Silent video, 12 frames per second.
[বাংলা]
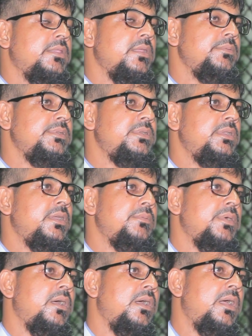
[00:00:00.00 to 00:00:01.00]
দেবী
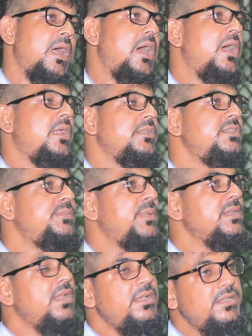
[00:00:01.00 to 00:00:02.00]
সিনেমা আর
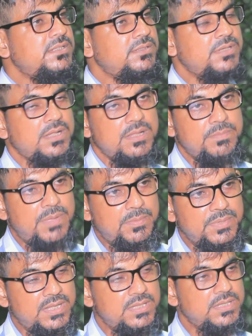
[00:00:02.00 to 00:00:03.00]

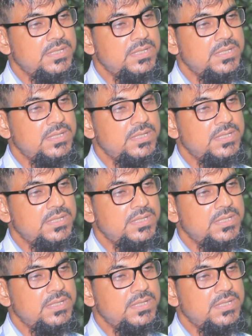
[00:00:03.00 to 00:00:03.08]
স্পেশালিস্টভাবে